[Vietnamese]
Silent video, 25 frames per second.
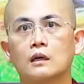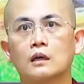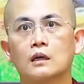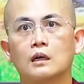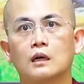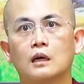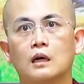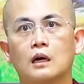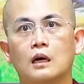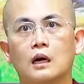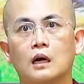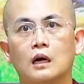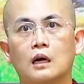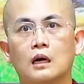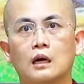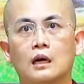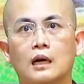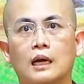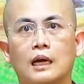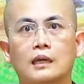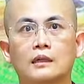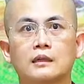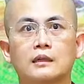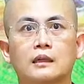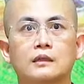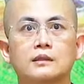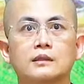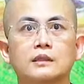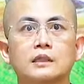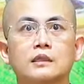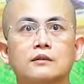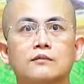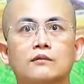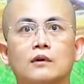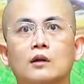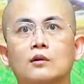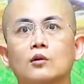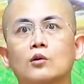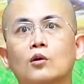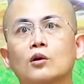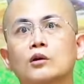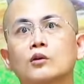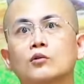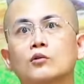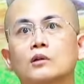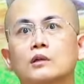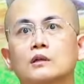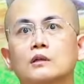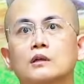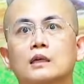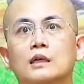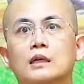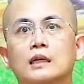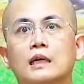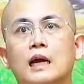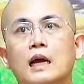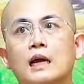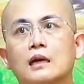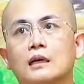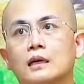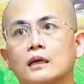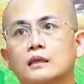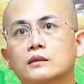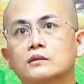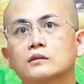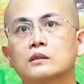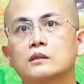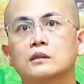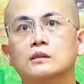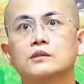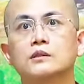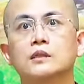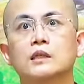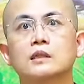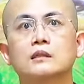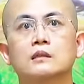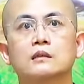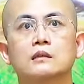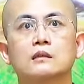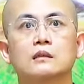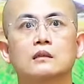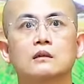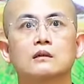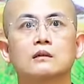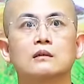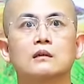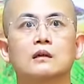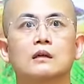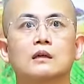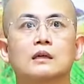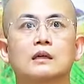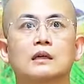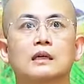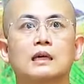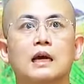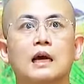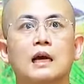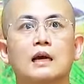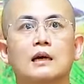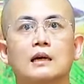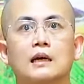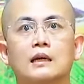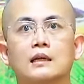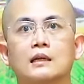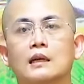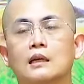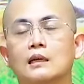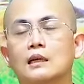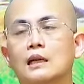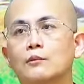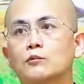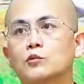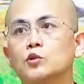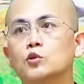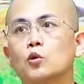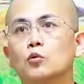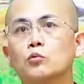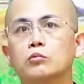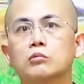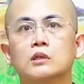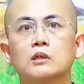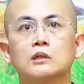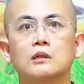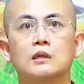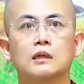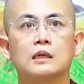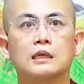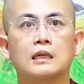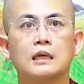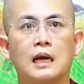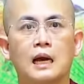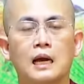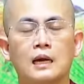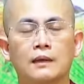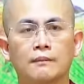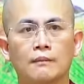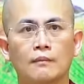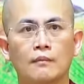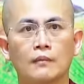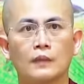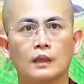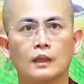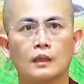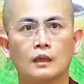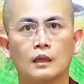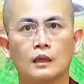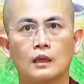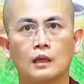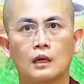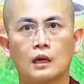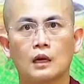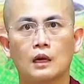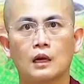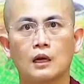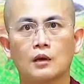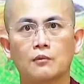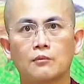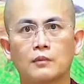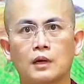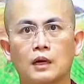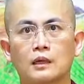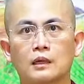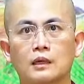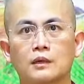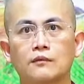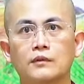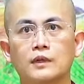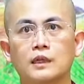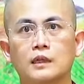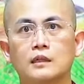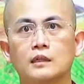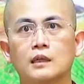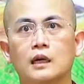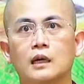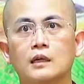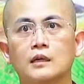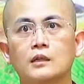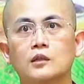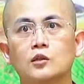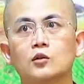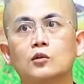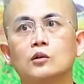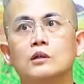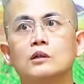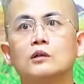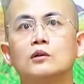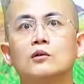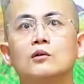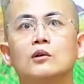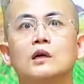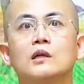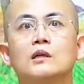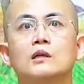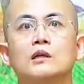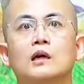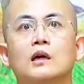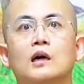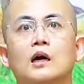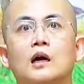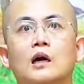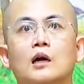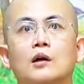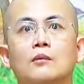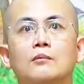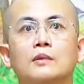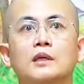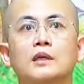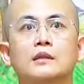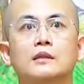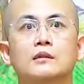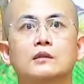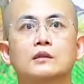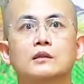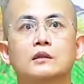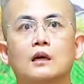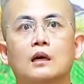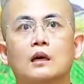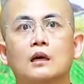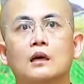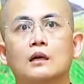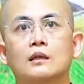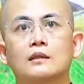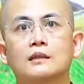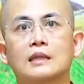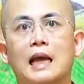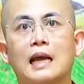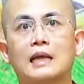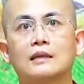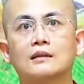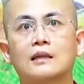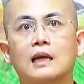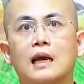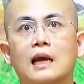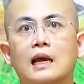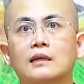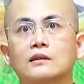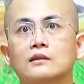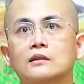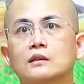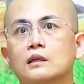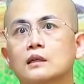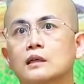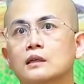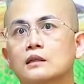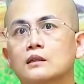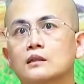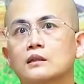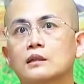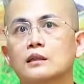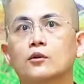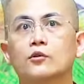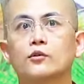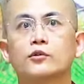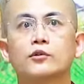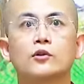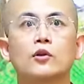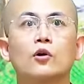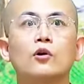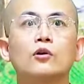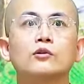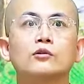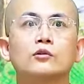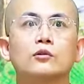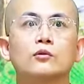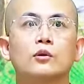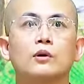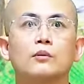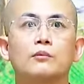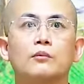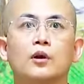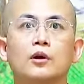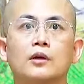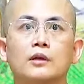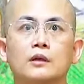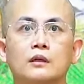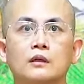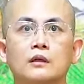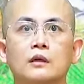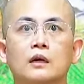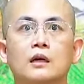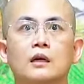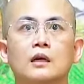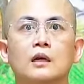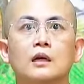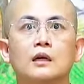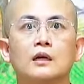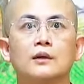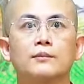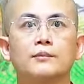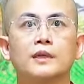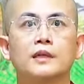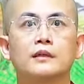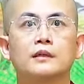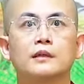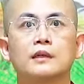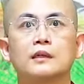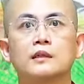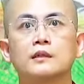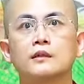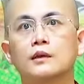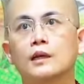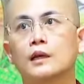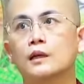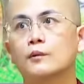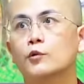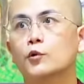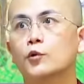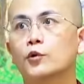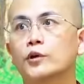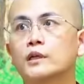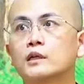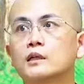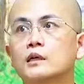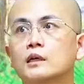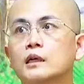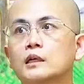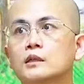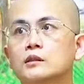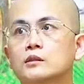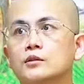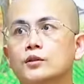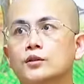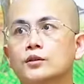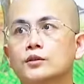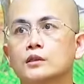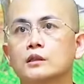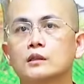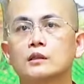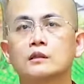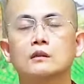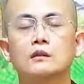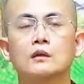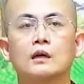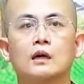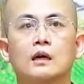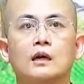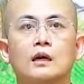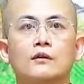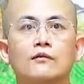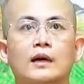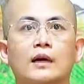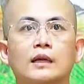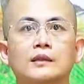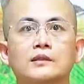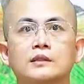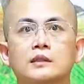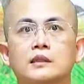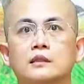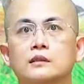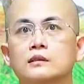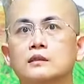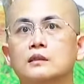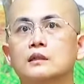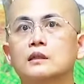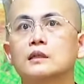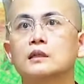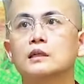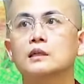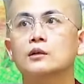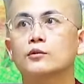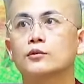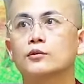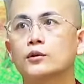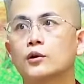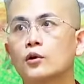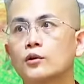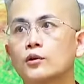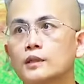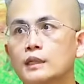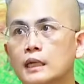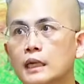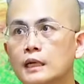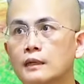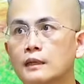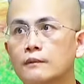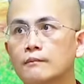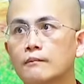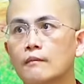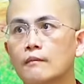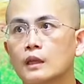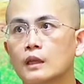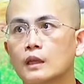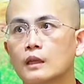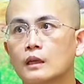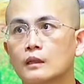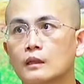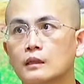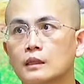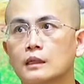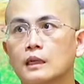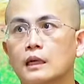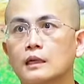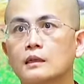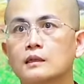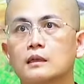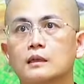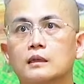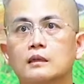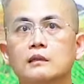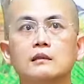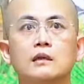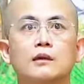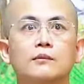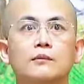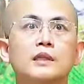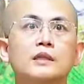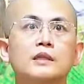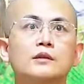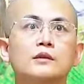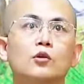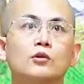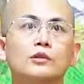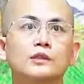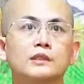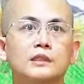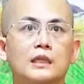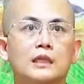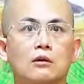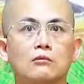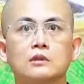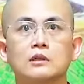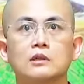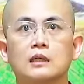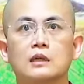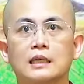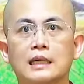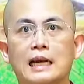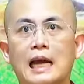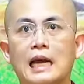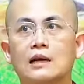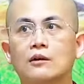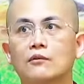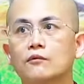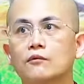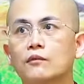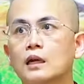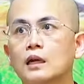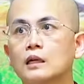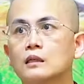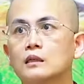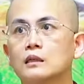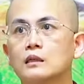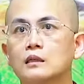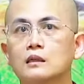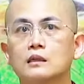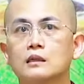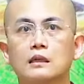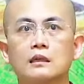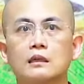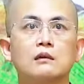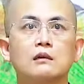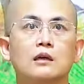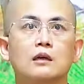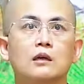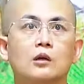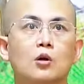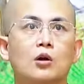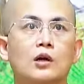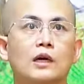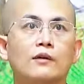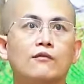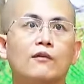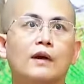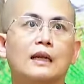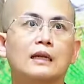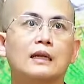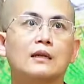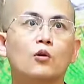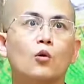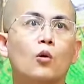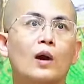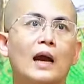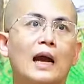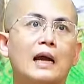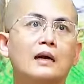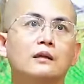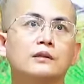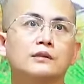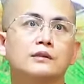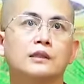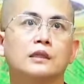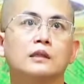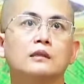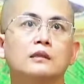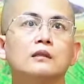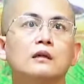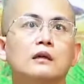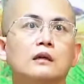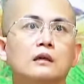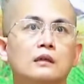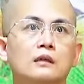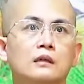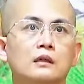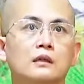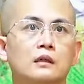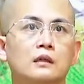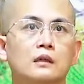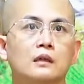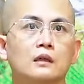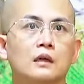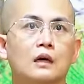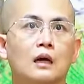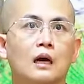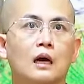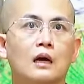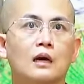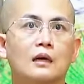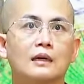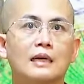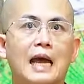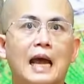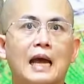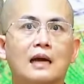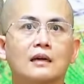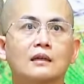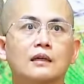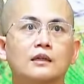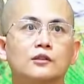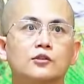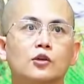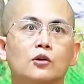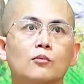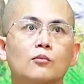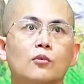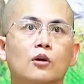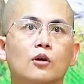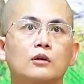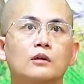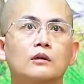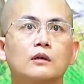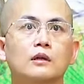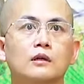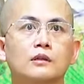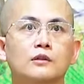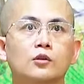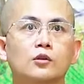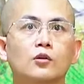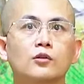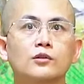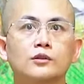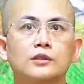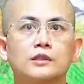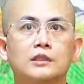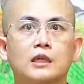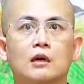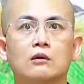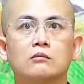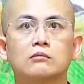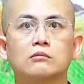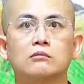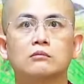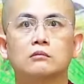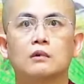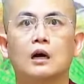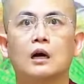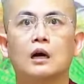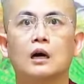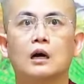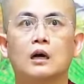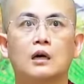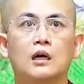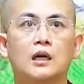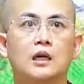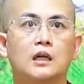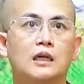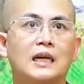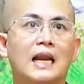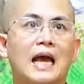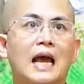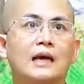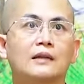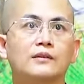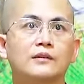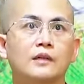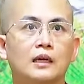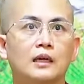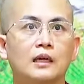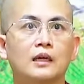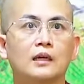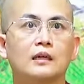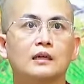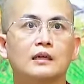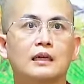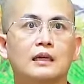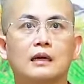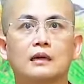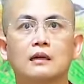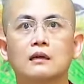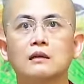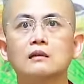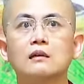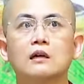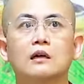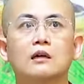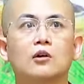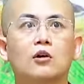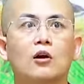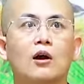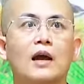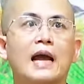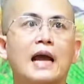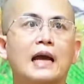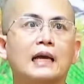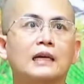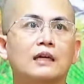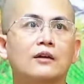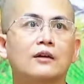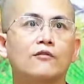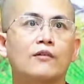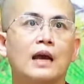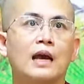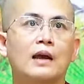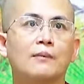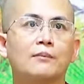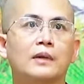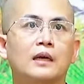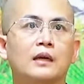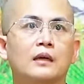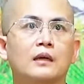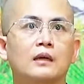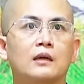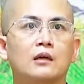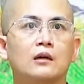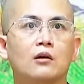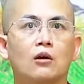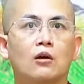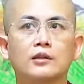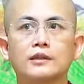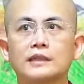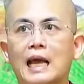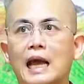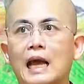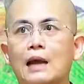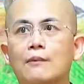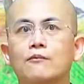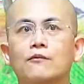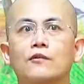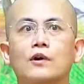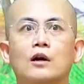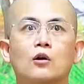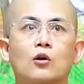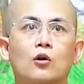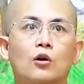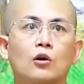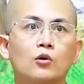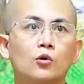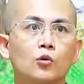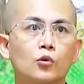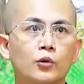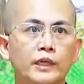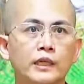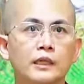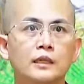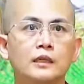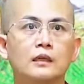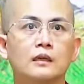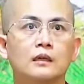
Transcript: uh, hay là nhìn vào nỗi của người khác hay chỉ trích người khác hay là làm nhục người khác uh, mà cái vị đấy luôn luôn uh, biết uh, tán thán những cái điều tốt của mọi người biết khích lệ khuyến khích cho những người ấy phát triển những cái điều tốt lên thì đấy là cái người biết tôn trọng người khác vậy cái người có cái văn hóa ở trên đời uh, đáng để cho mọi người tôn trọng uh, là thế là cái người có hai cái pháp này có tàm và có quý